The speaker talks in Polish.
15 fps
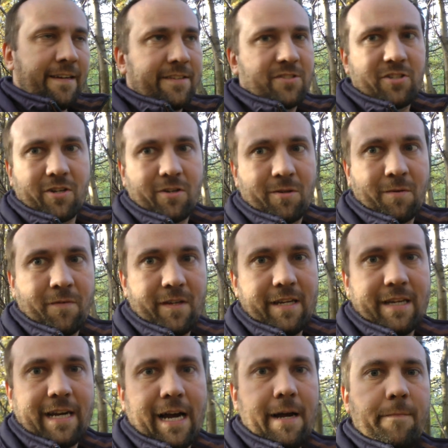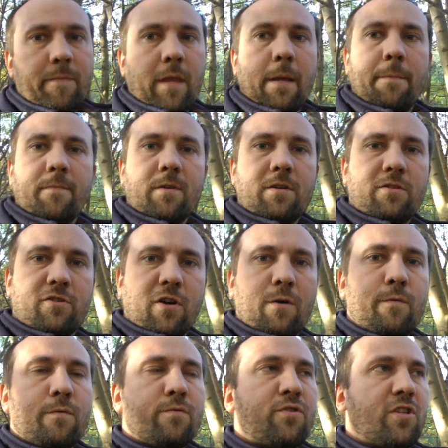Z czego to wynika?
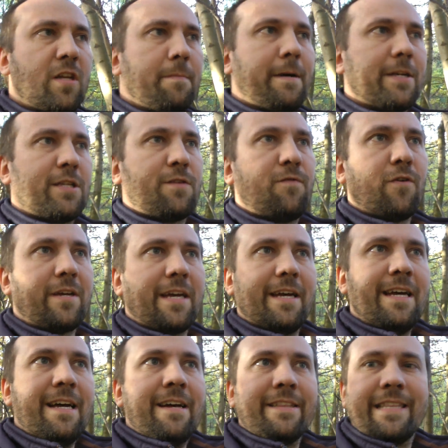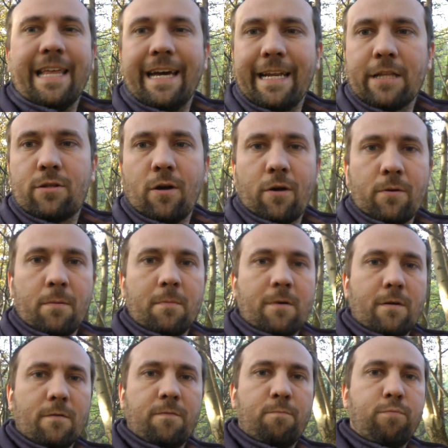Chcą utrzymać swoje terytorium
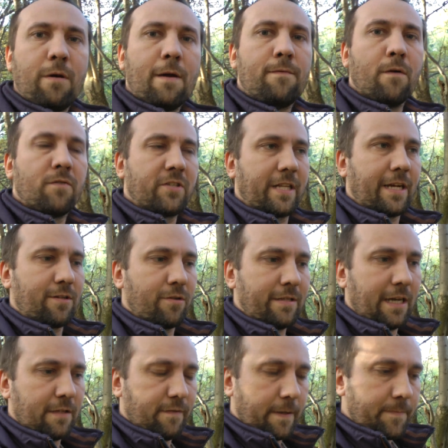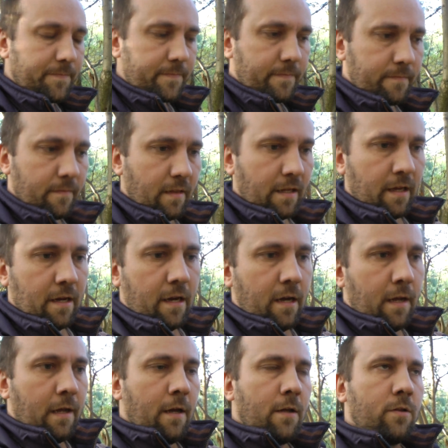wpływów, że tak to nazwę.
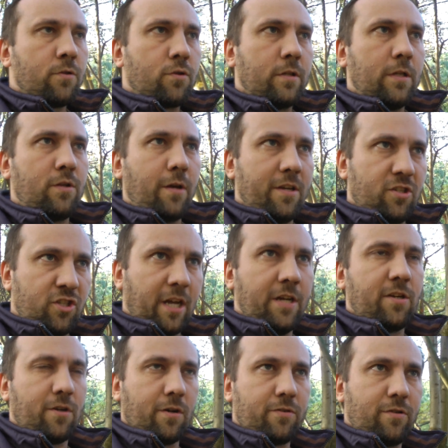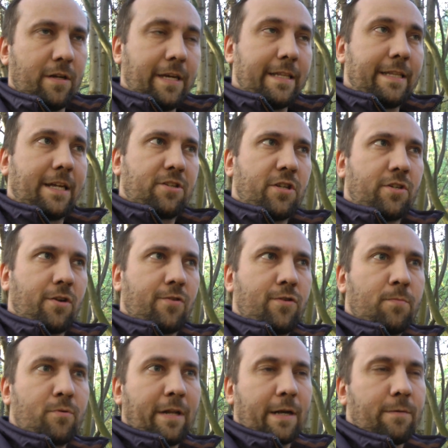I to jest część, to jedna część
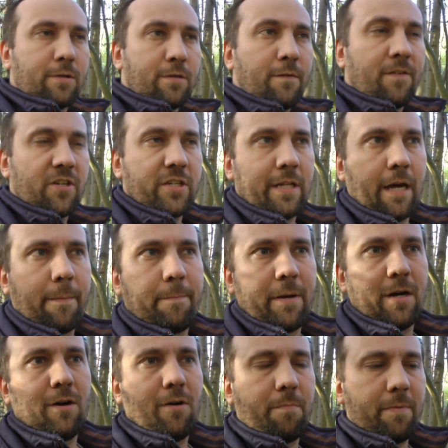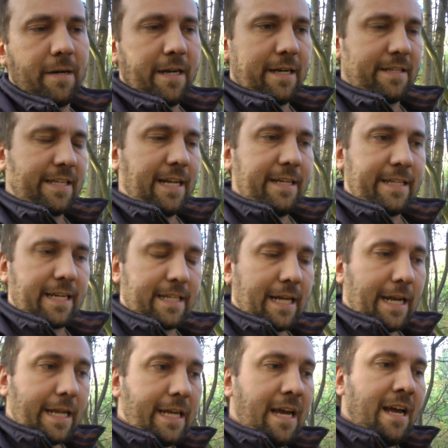osób, które głosują właśnie na PO, PSL i tak
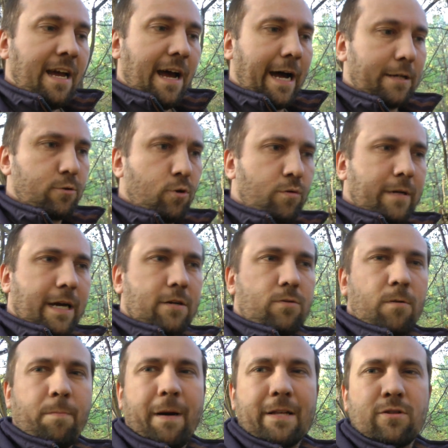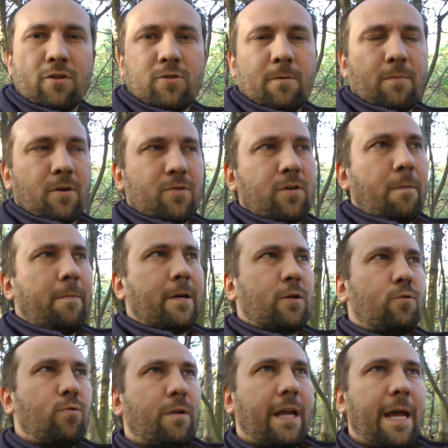dalej, a druga grupa to są osoby,
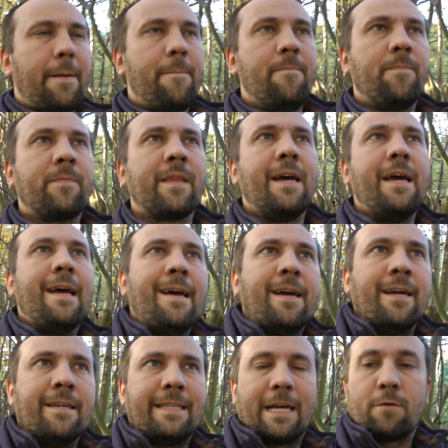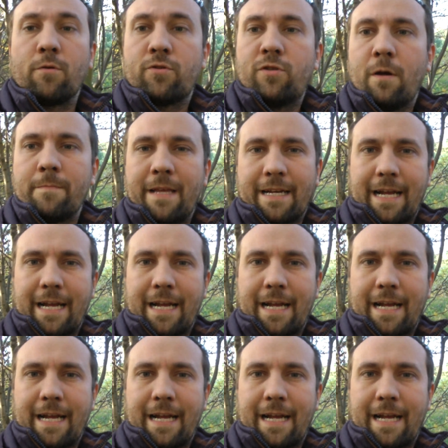które zagłosują na